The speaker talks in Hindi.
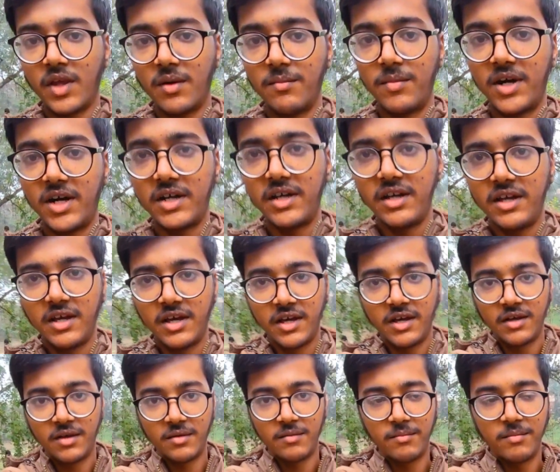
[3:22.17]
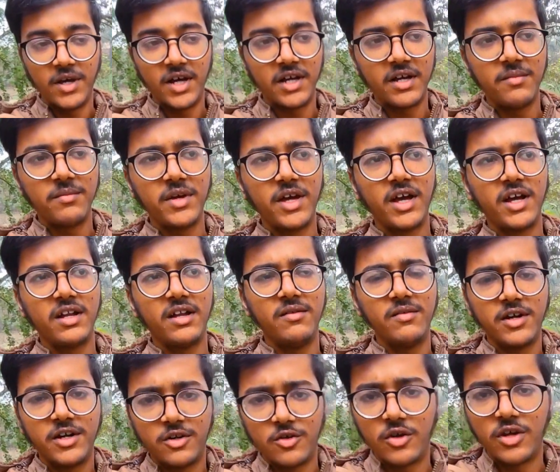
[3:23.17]
बाकी बाकी मैं अगली
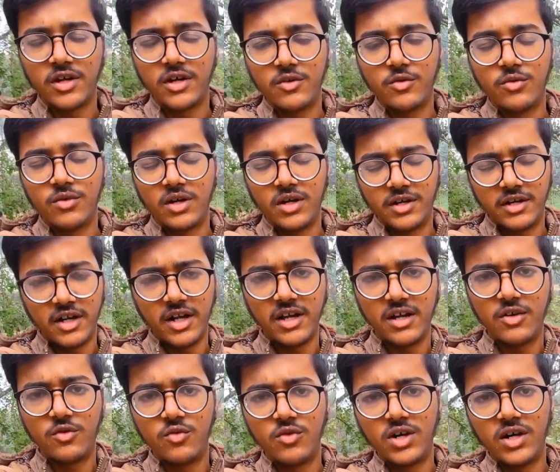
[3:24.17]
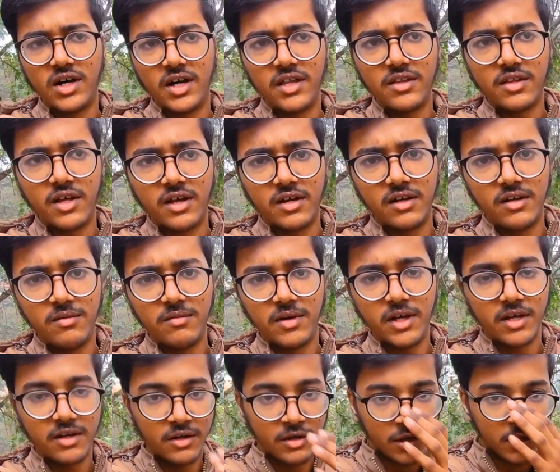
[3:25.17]
बार ट्राई करूँ ट्राई करूँगा गाइज अगली
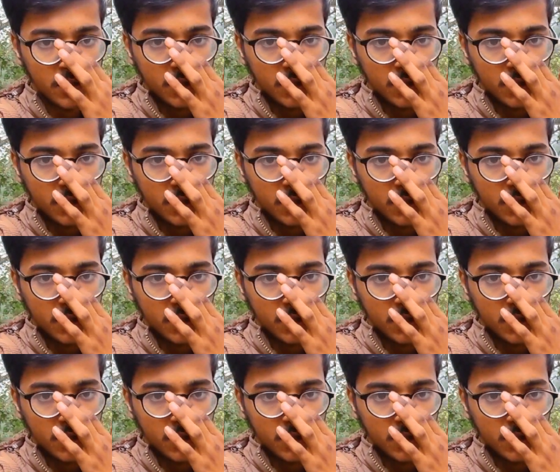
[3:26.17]
बार